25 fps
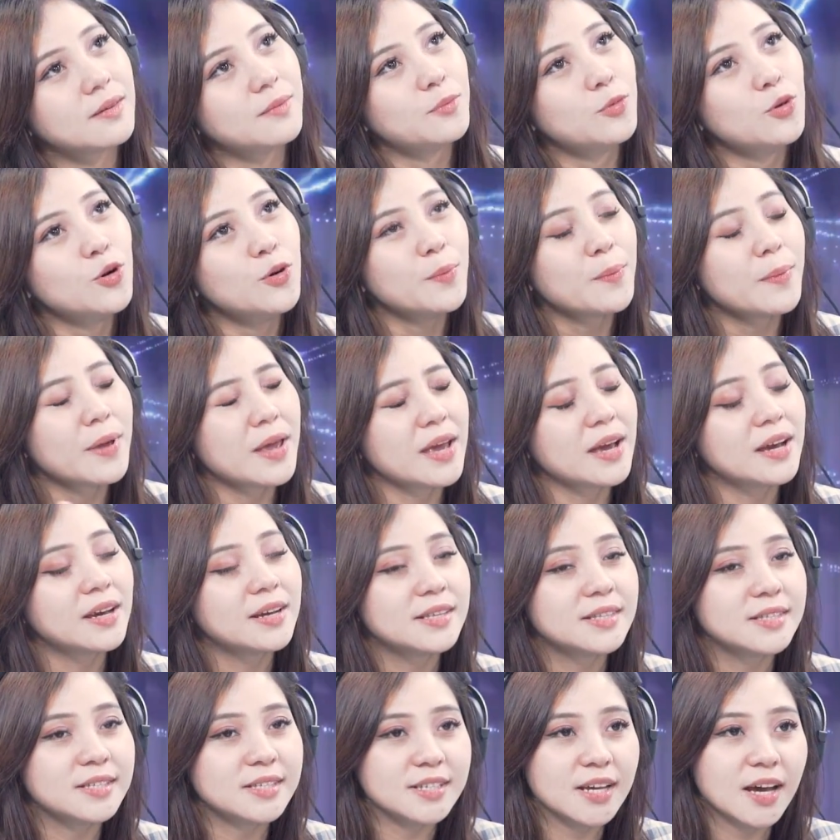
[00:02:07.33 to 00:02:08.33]
Booming
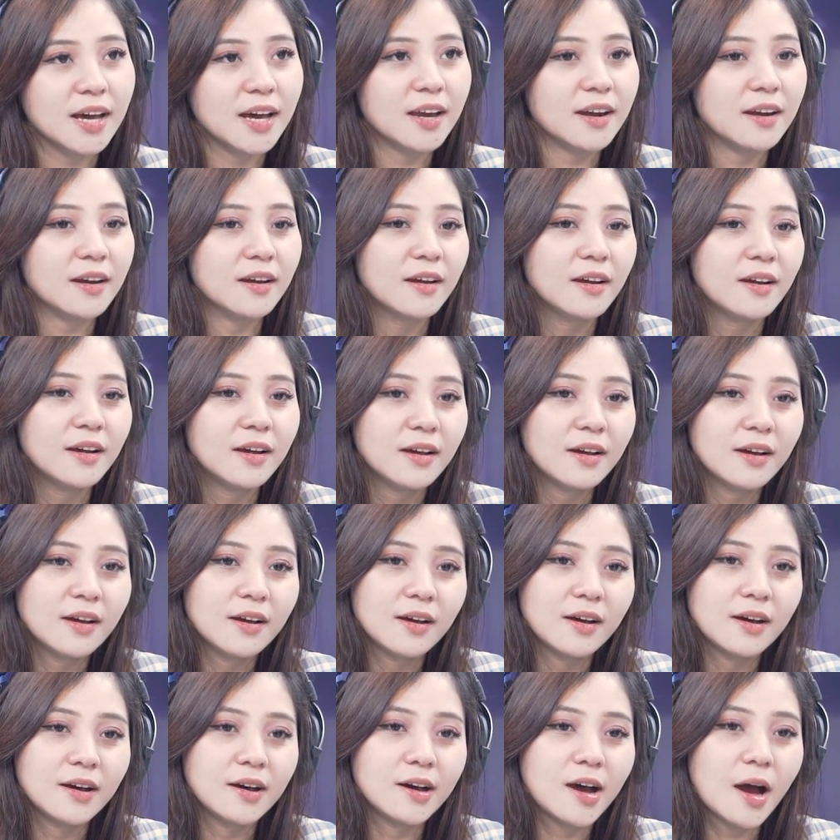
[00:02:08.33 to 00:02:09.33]
gencar
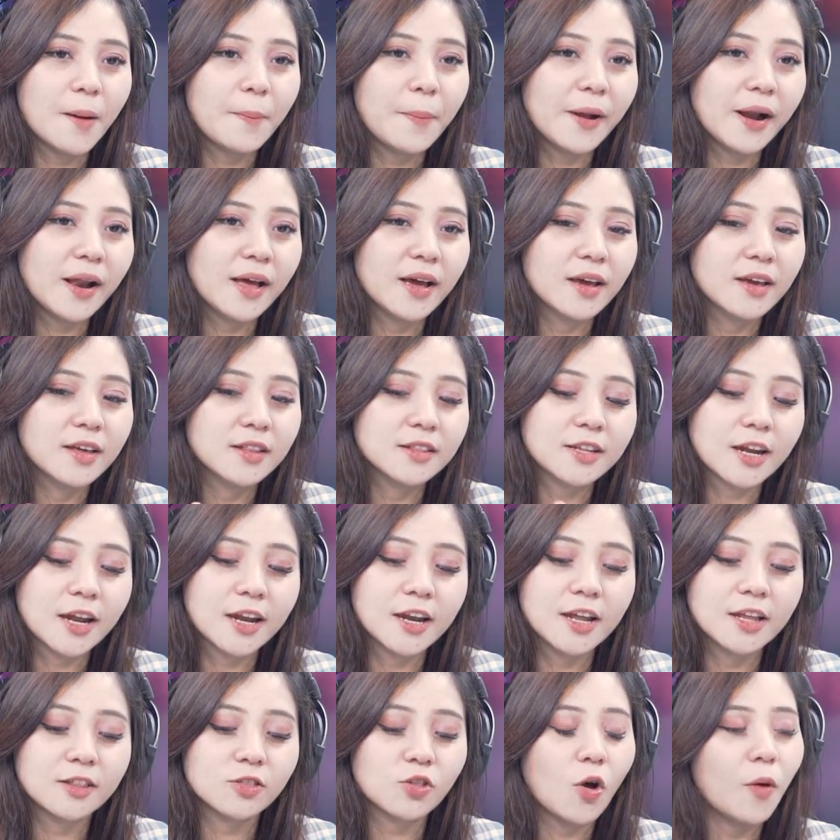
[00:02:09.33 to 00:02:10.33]
uh, apa lagi
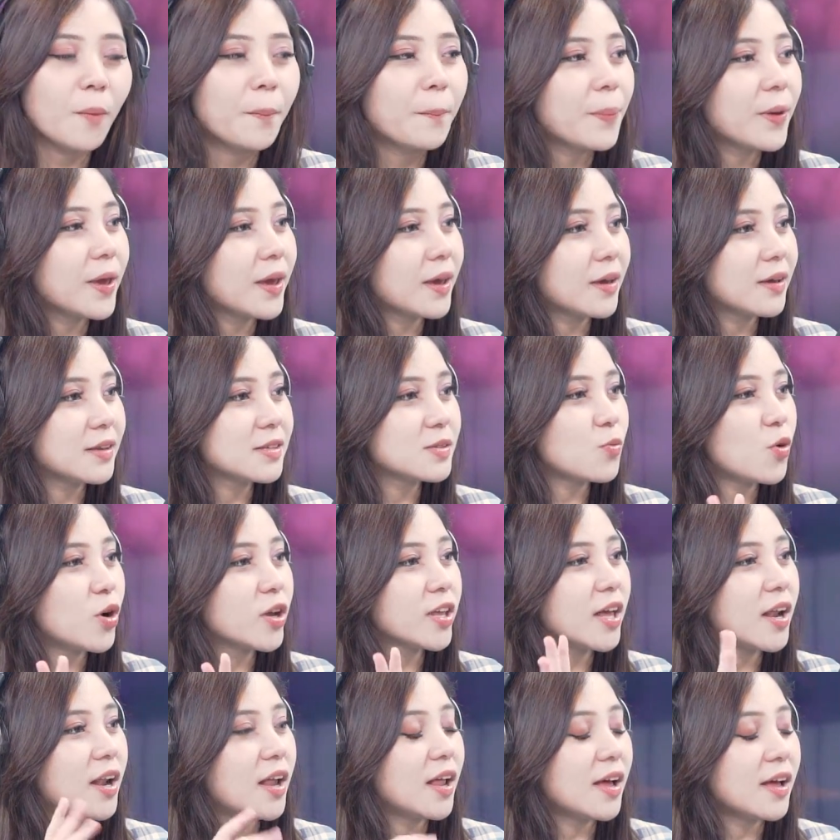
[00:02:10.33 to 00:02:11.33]
trending topik
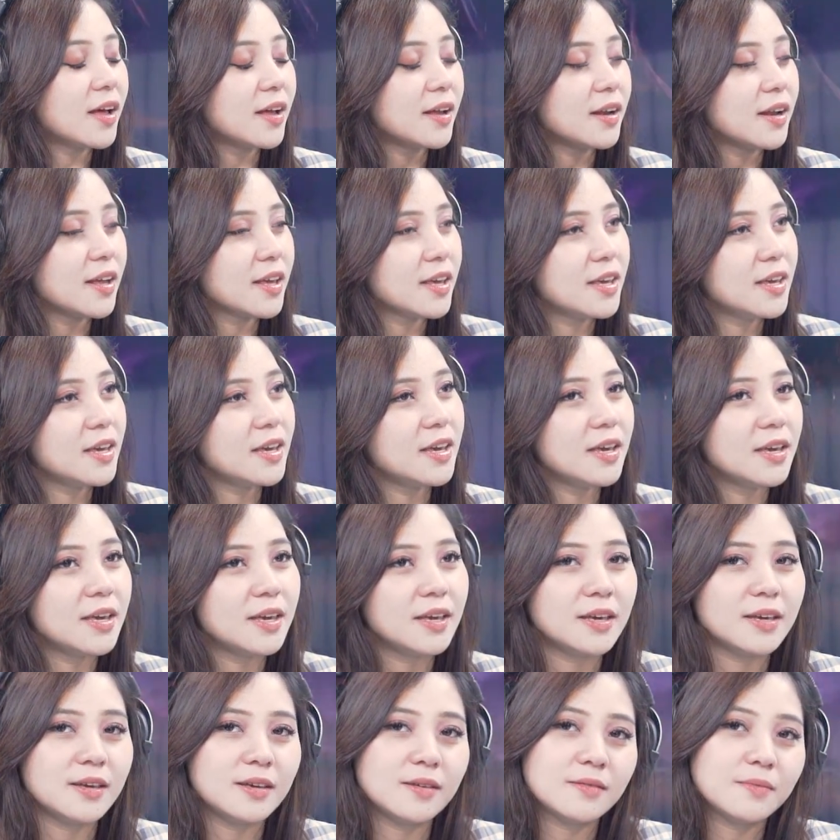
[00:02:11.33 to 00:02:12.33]
semuanya lah lagi,
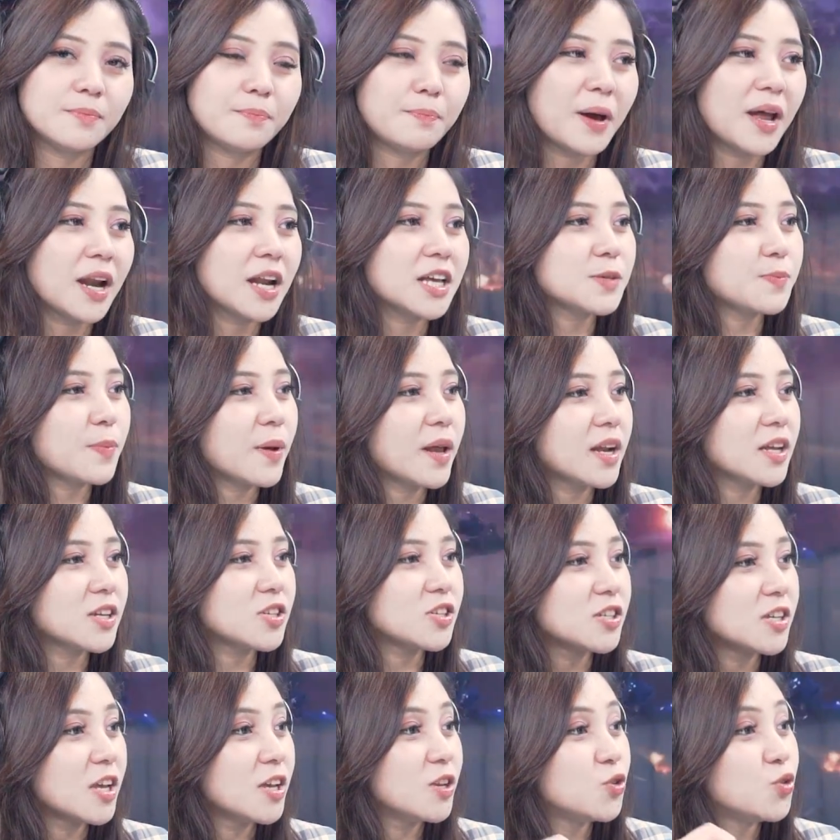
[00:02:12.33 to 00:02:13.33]
lagi ramai,
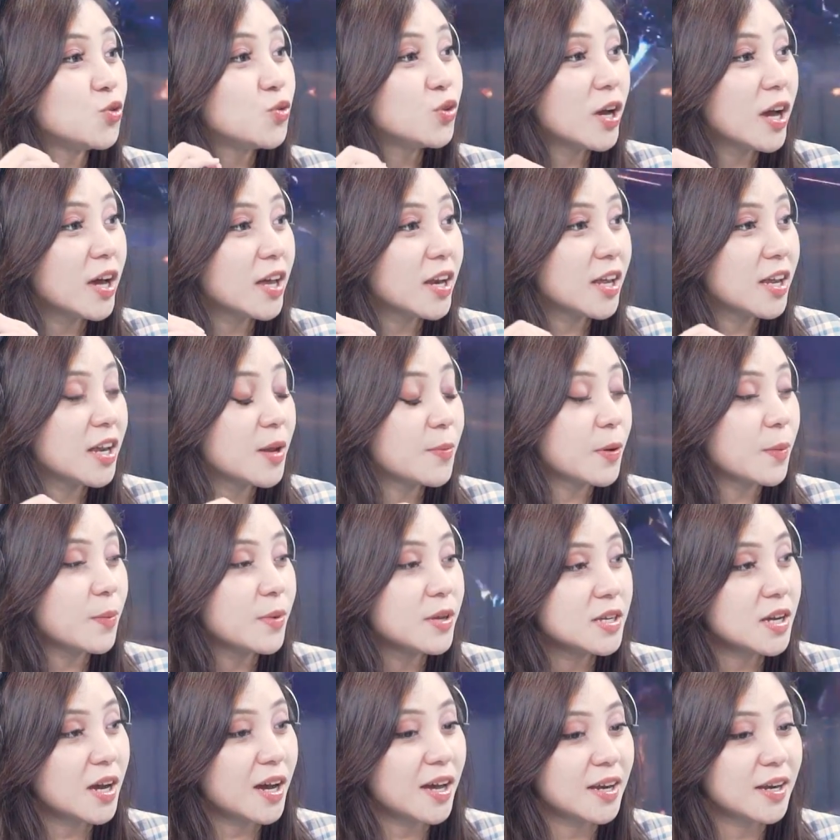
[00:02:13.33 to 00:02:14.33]
panas-panasnya juga nih di
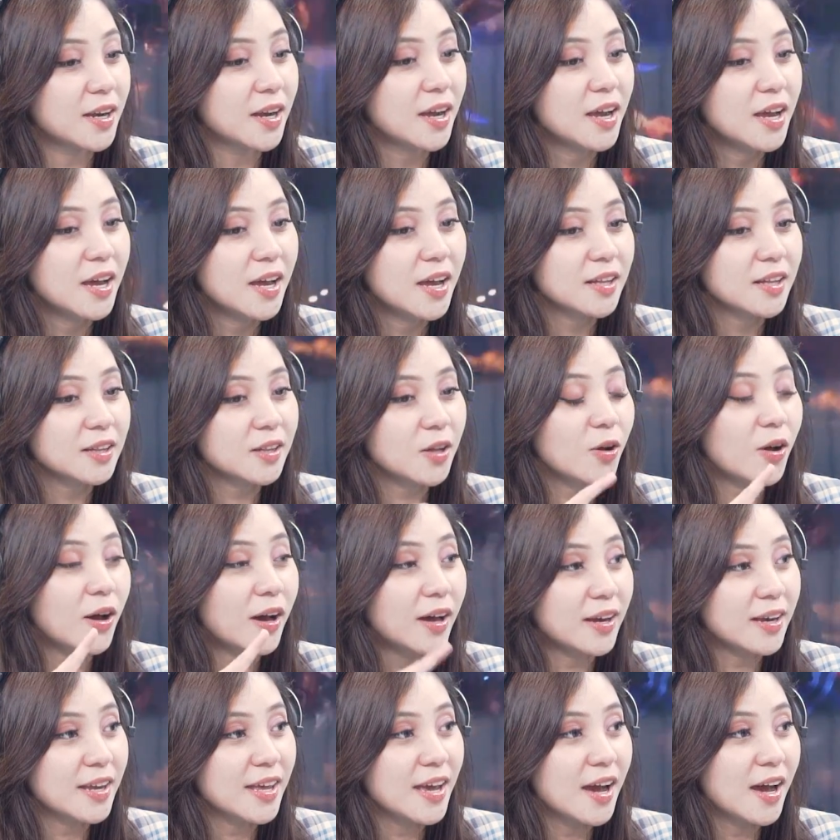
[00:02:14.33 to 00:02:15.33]
perbincangan tau
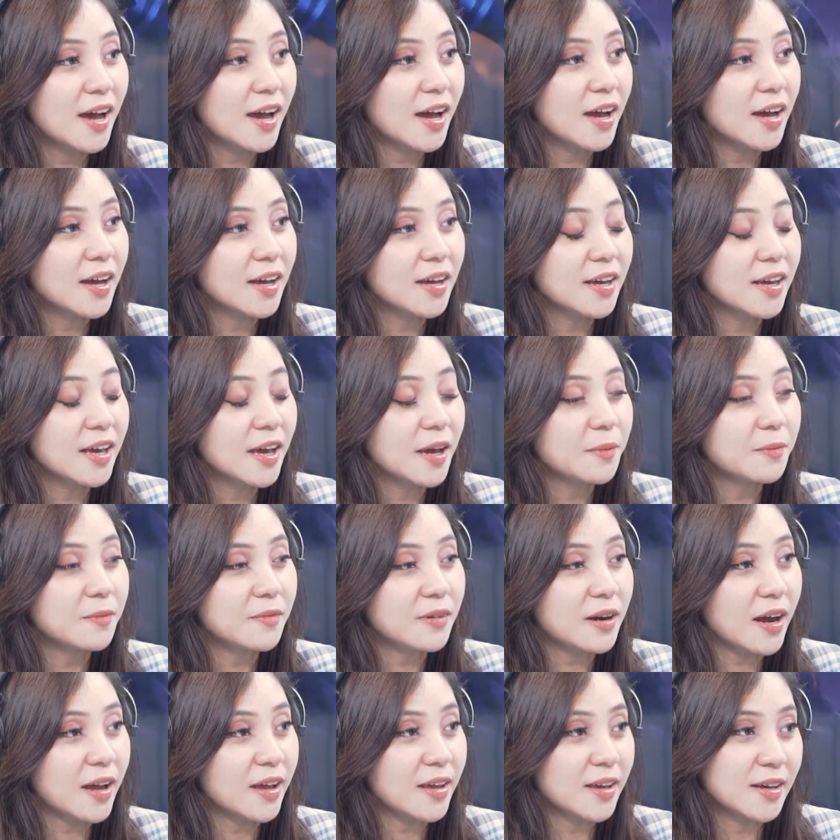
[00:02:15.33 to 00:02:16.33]
kan yang game
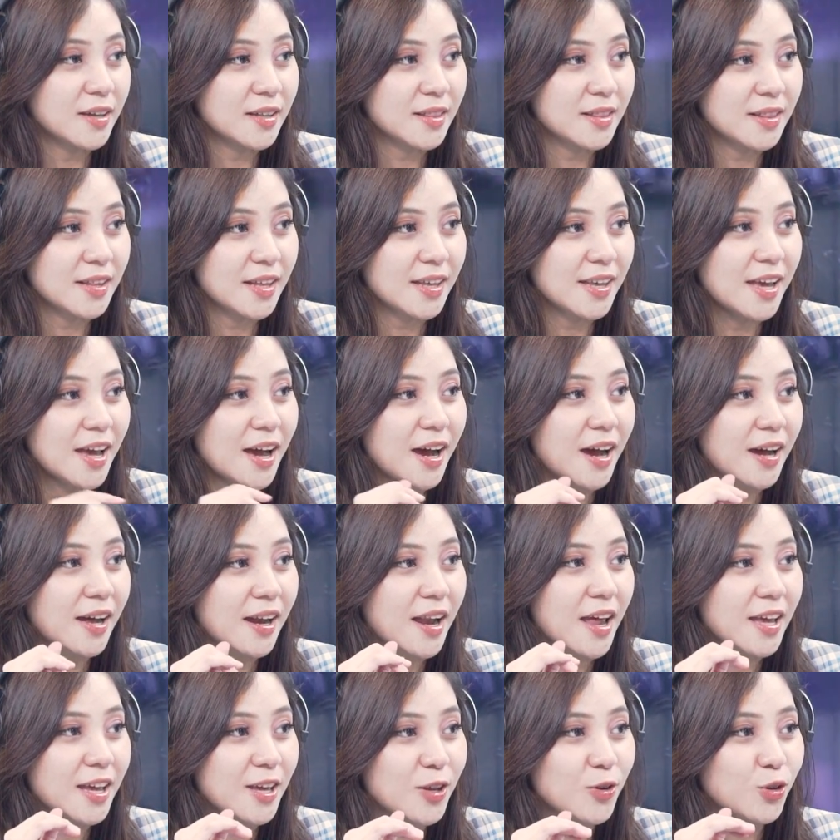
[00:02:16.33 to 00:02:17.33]
Riot
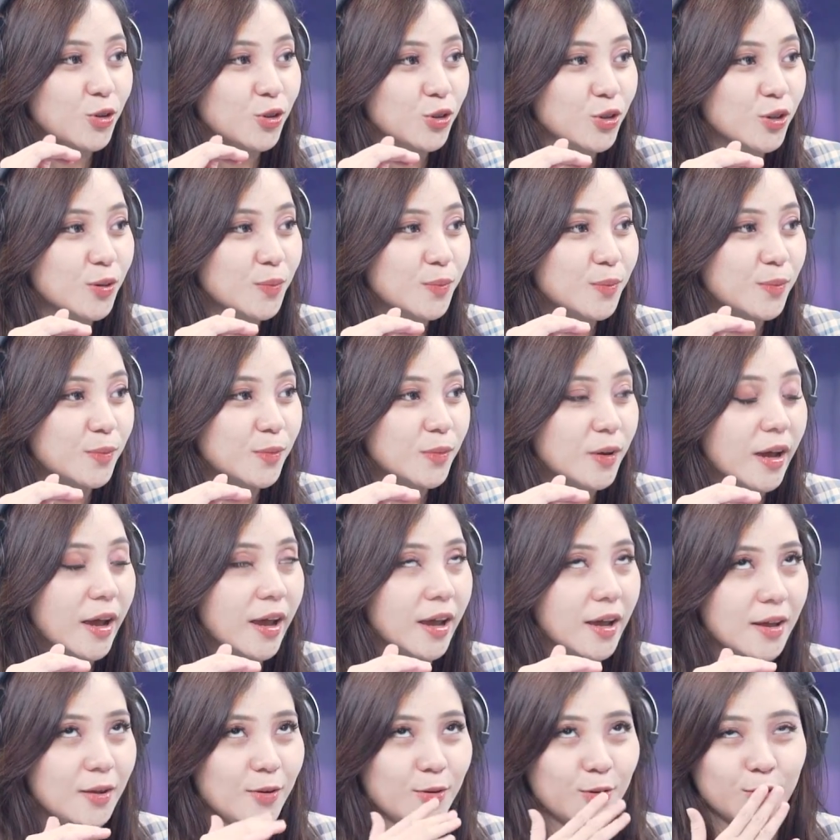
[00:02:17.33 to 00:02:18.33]
yang lagi nonton
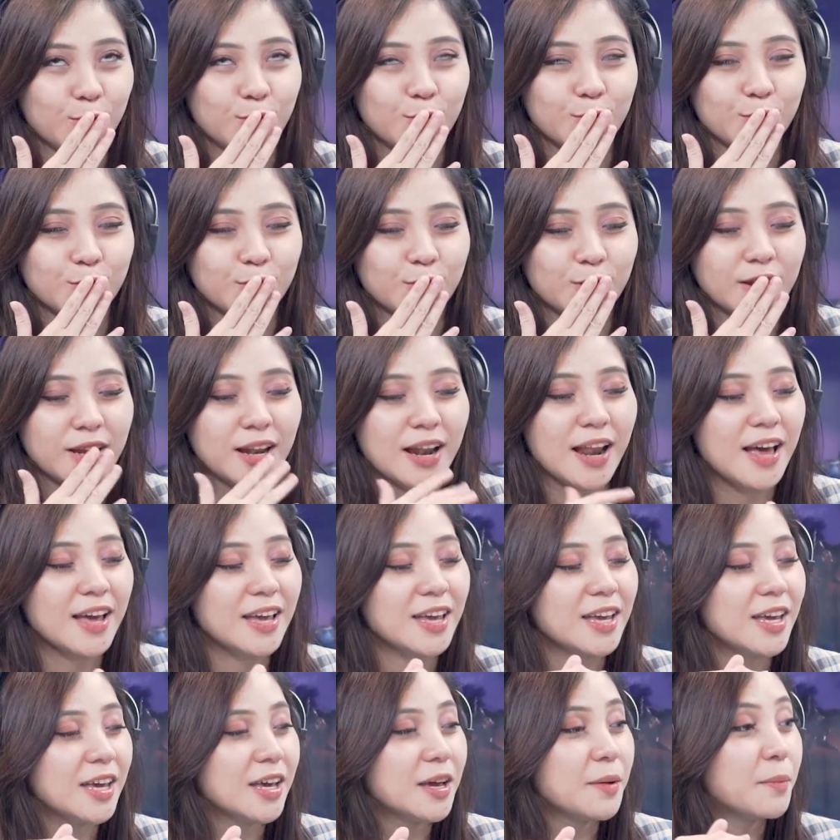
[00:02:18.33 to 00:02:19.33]
eh no gugat,
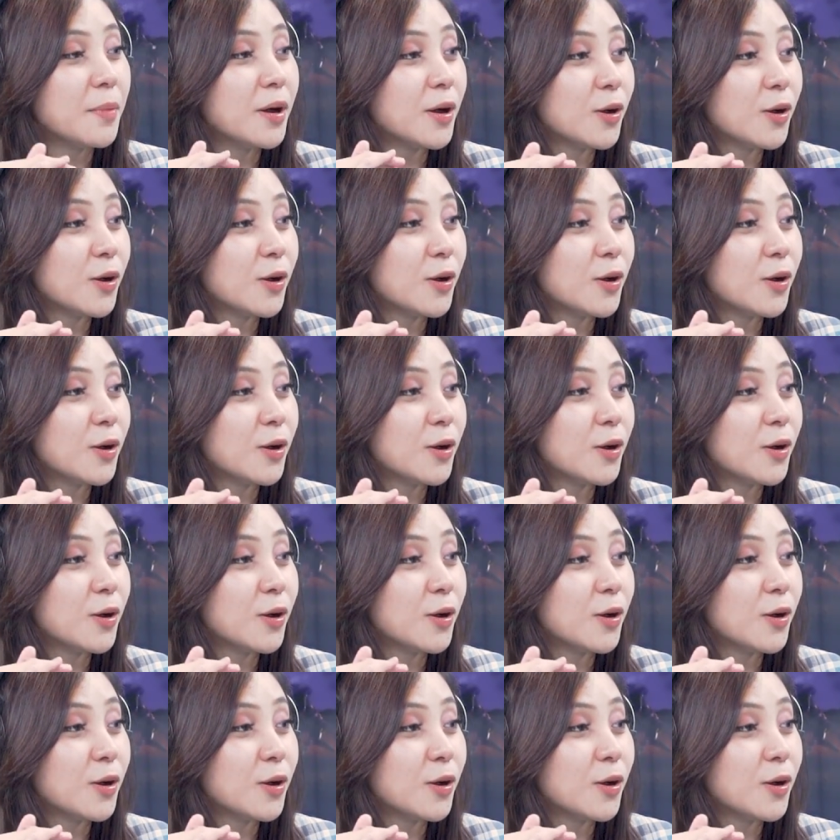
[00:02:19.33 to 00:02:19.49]
lagi menggugat.